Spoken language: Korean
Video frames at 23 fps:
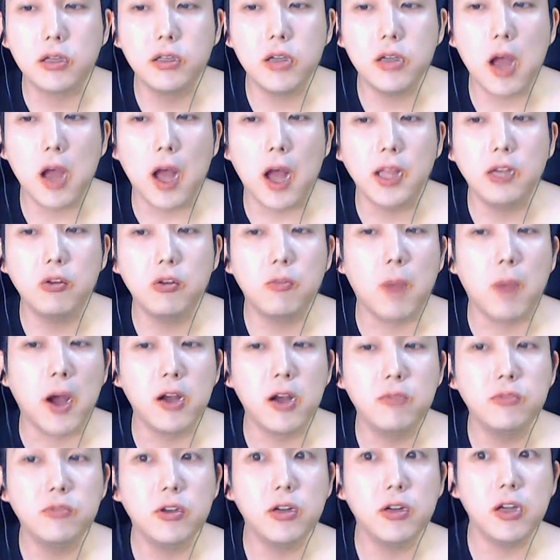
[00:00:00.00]
그게 아니고
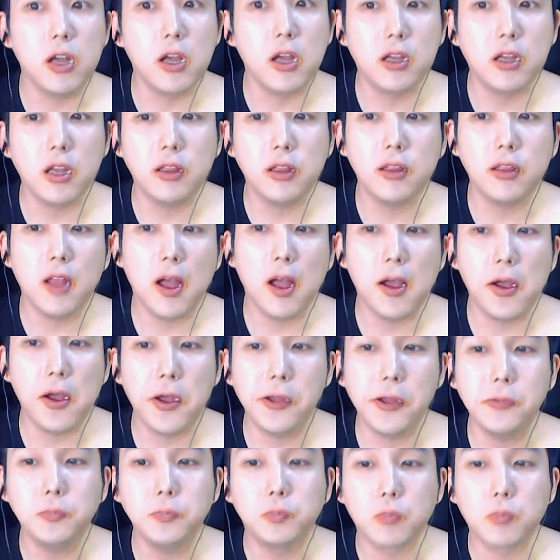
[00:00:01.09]
방금 전에
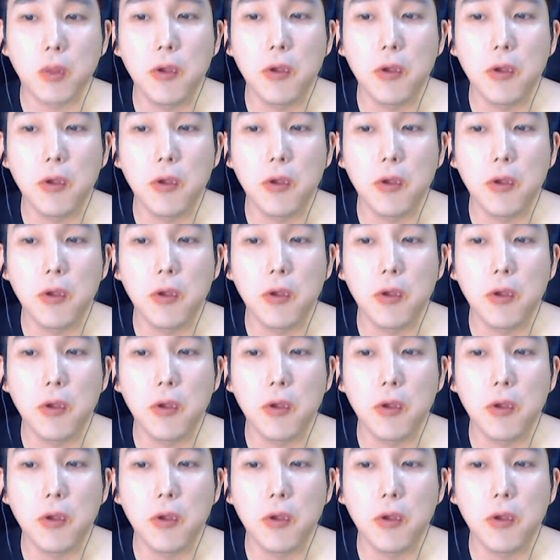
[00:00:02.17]
얘기했다.